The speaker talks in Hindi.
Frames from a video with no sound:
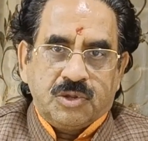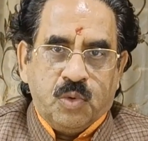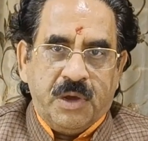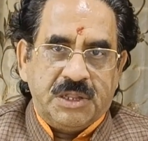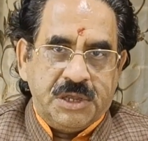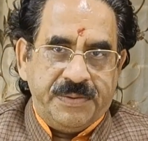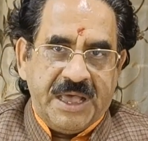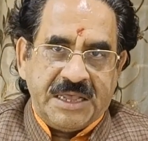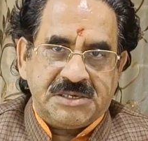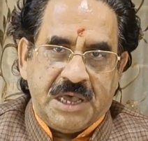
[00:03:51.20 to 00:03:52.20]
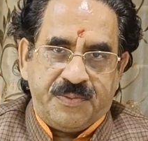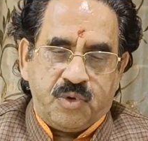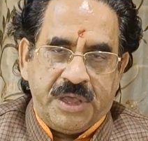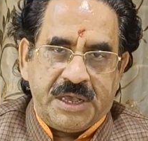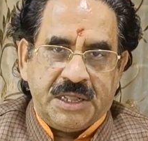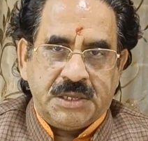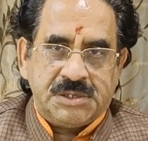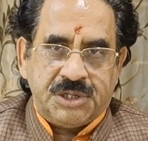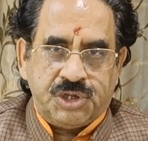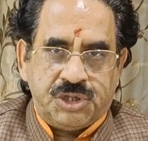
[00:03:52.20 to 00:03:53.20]
तुम्हारी देवी आज से आपको
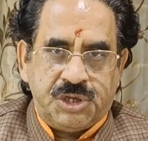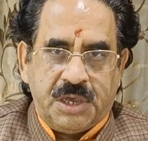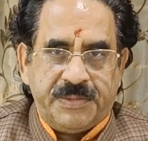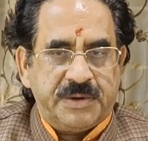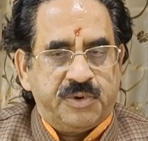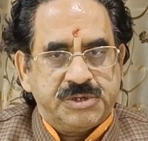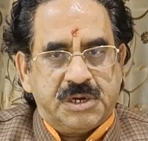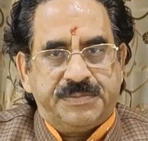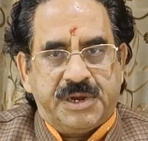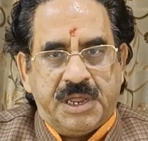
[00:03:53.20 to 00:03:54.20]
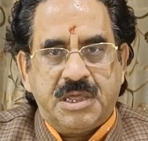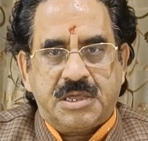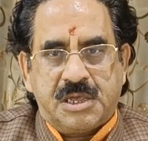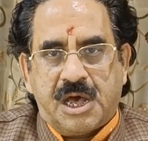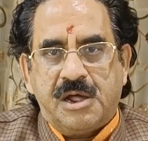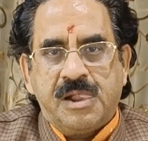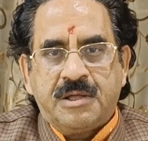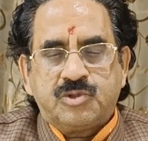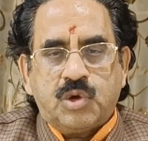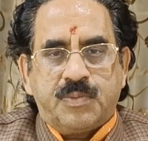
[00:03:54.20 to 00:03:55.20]
एकादशी तिथि है मैंने भोजन भी नहीं किया
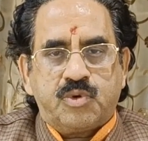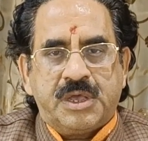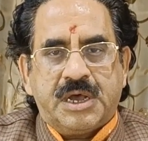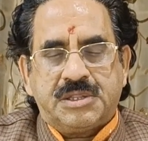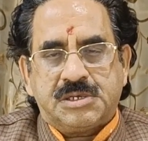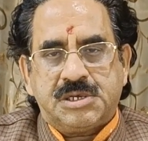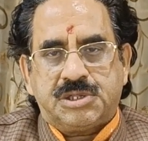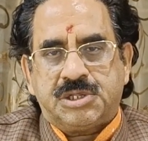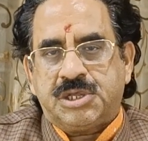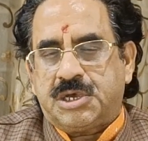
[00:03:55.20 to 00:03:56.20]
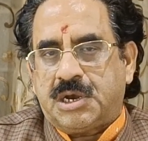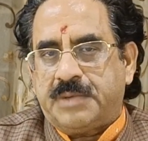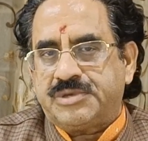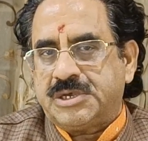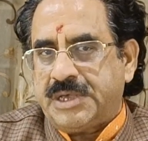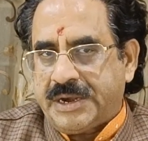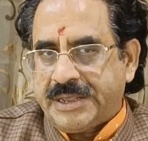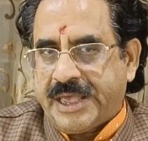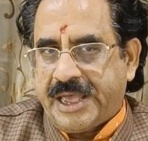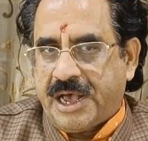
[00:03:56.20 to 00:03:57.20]
तो आपको एकादशी तिथि के नाम से
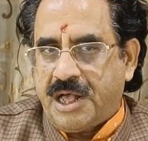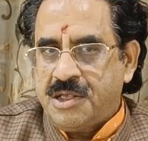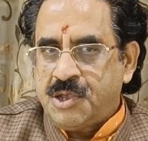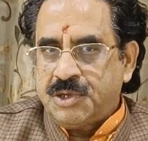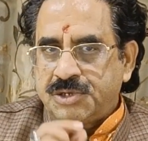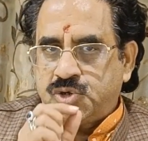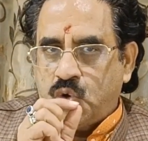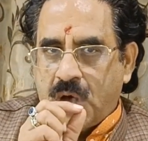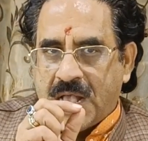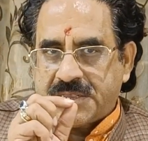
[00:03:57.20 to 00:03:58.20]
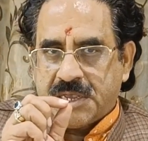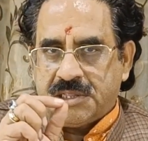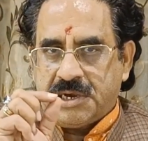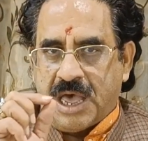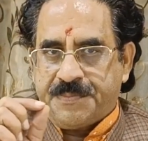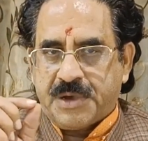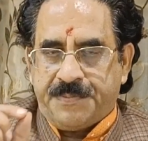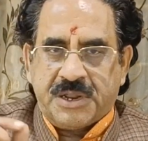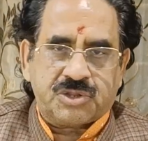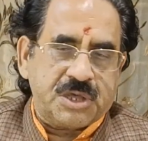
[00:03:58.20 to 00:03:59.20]
जाना जाएगा जो आज के दिन आपका
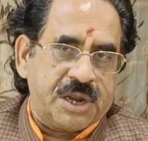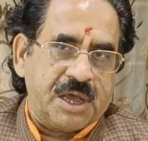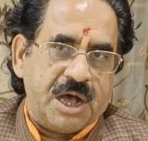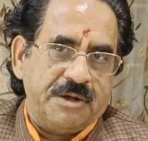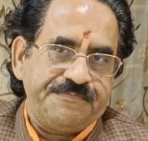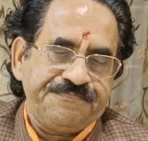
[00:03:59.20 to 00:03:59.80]
व्रत करेगा